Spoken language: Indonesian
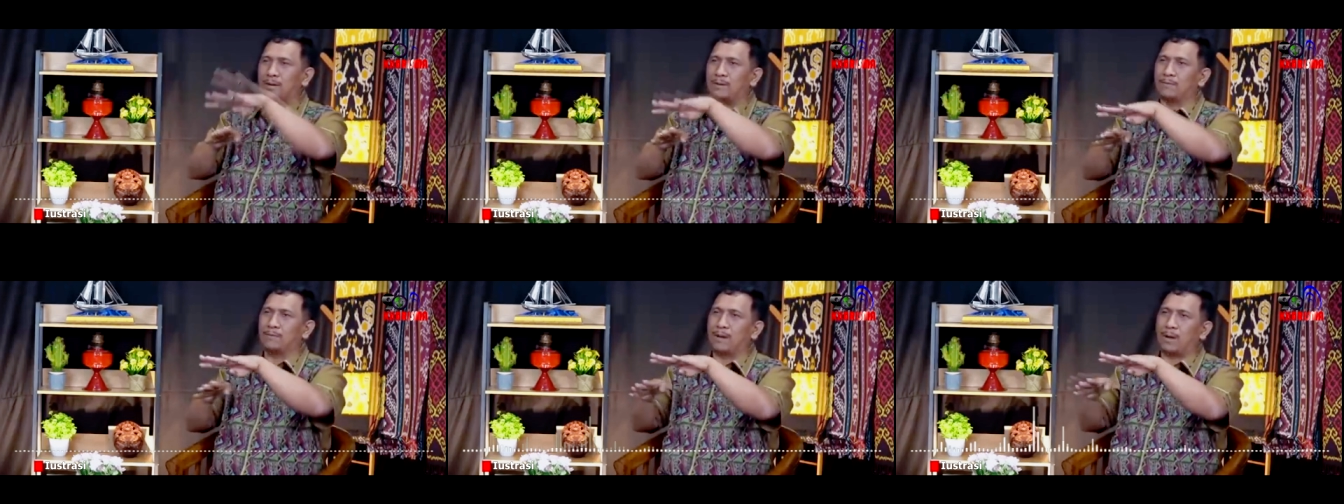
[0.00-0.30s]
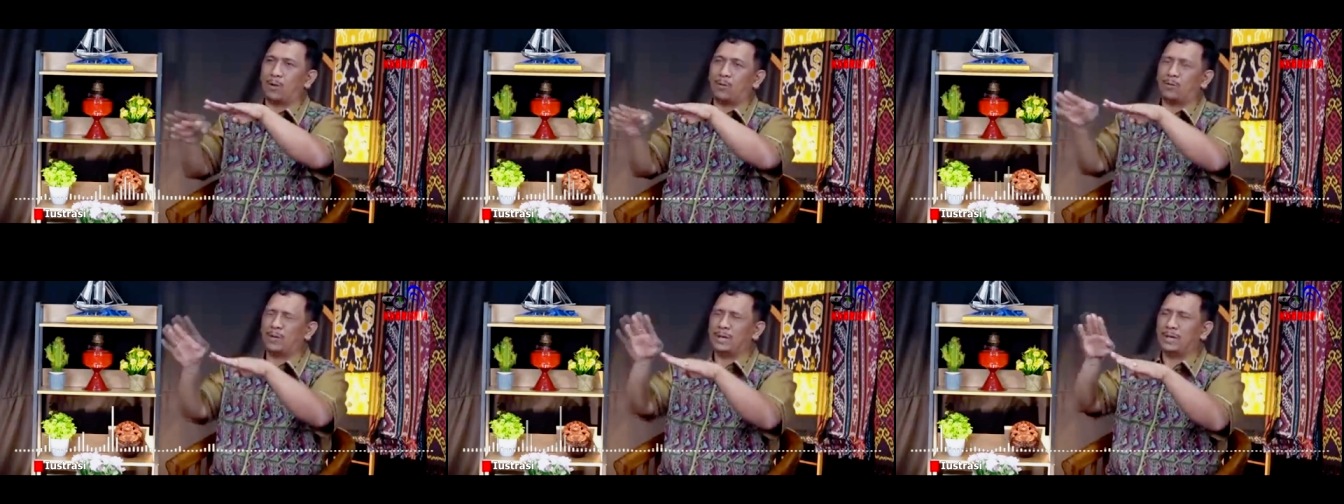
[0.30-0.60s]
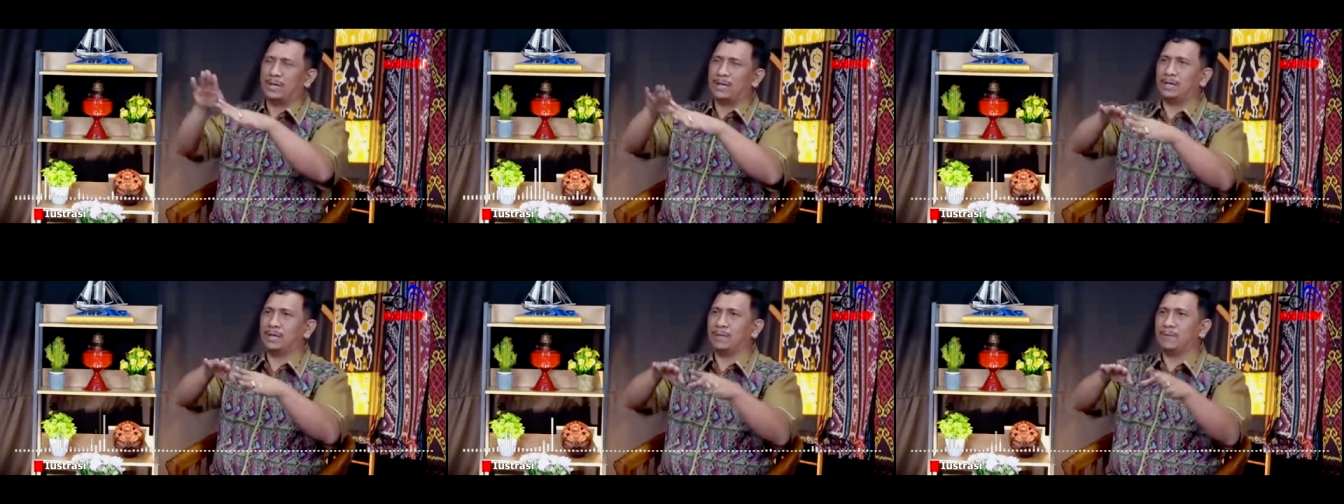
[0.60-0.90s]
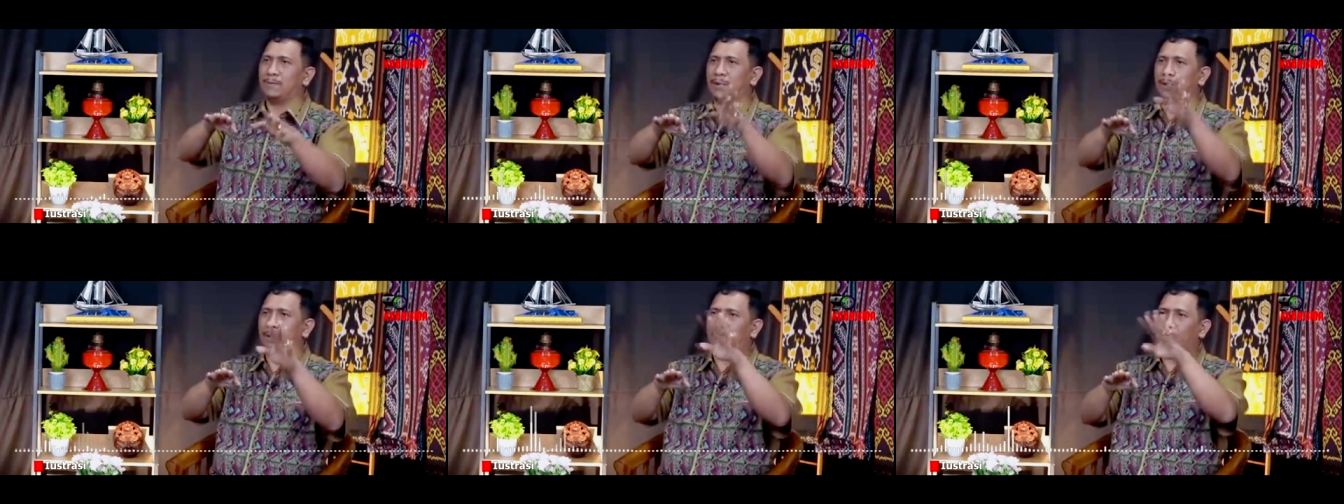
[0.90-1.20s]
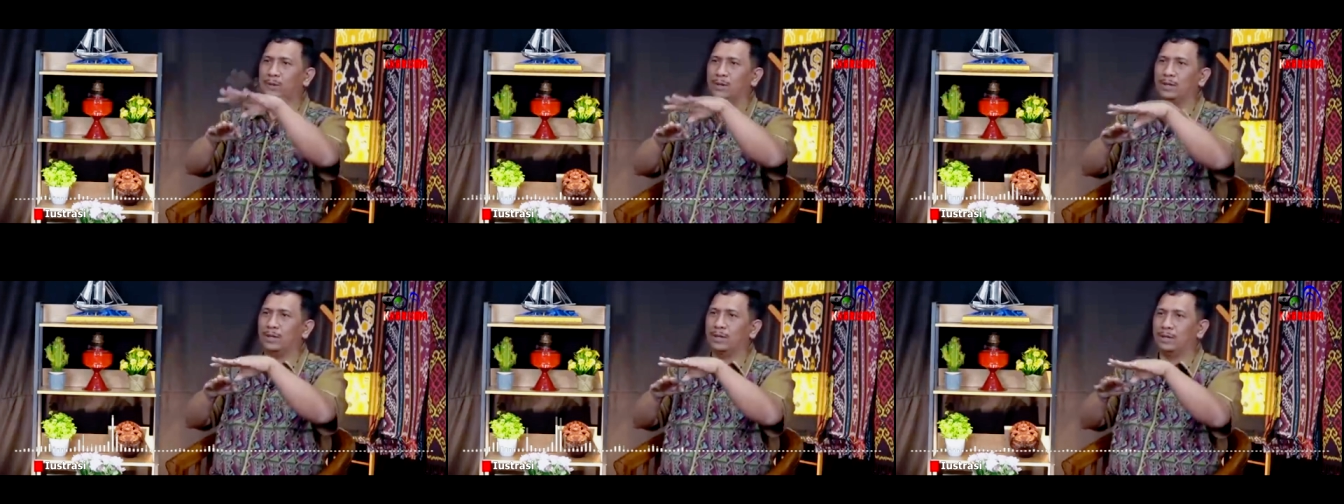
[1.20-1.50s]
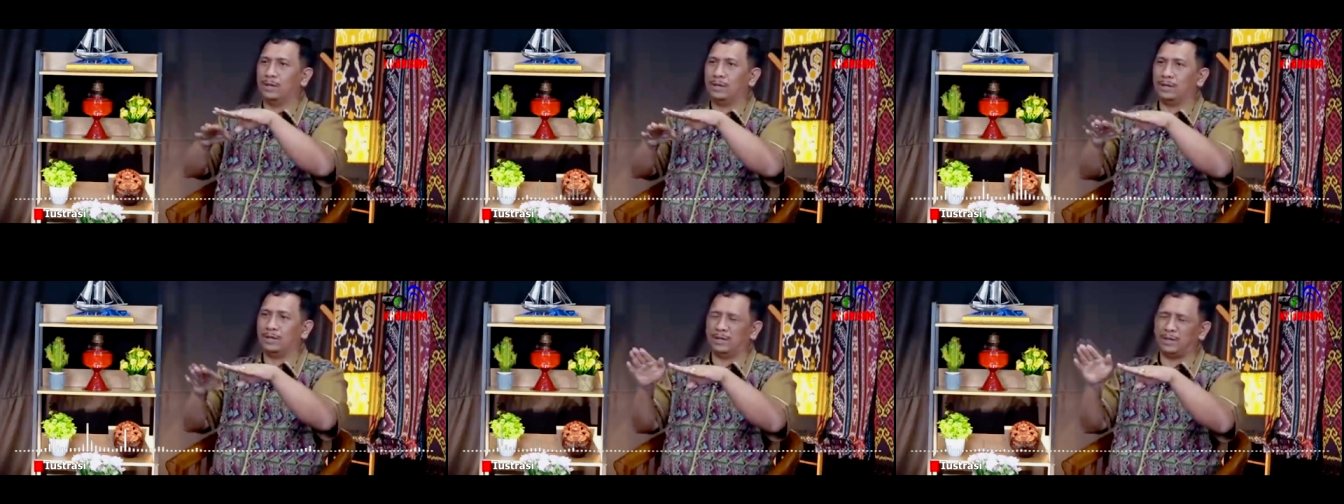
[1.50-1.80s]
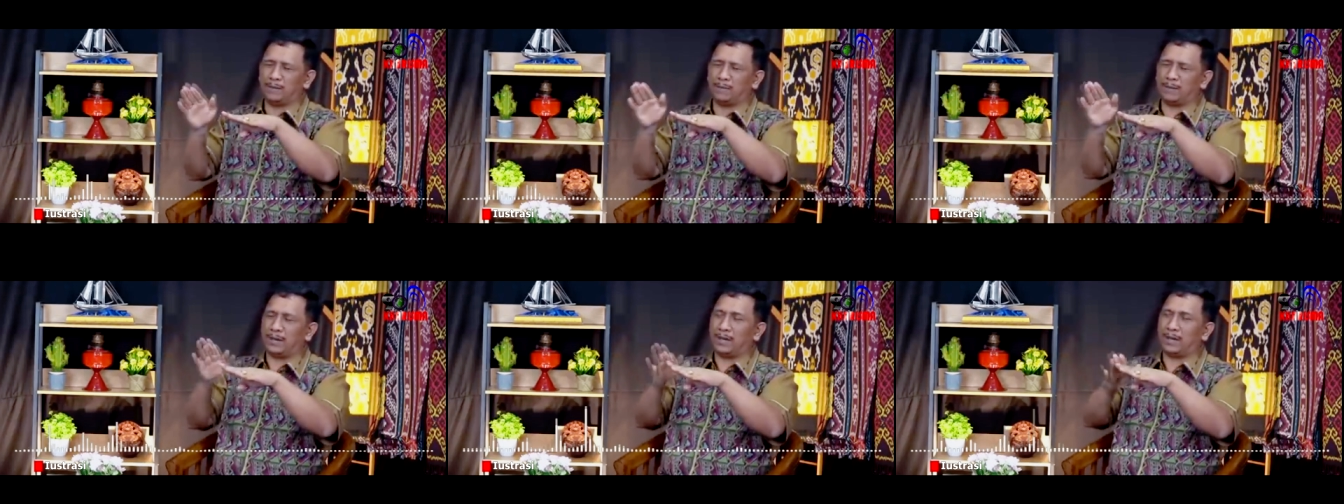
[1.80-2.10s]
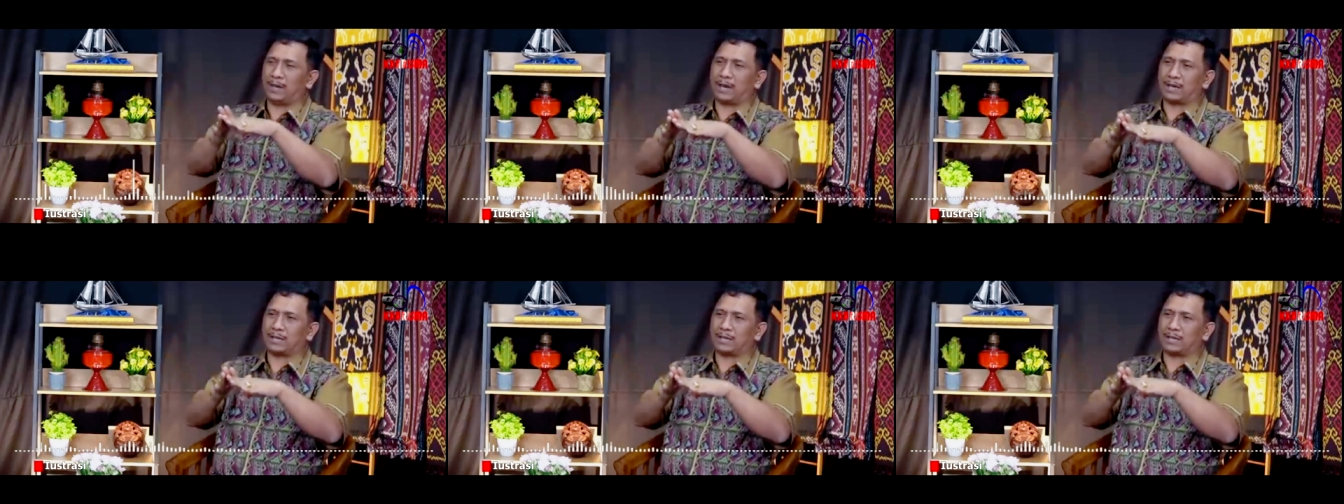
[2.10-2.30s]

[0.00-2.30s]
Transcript: KLB sudah selesai secara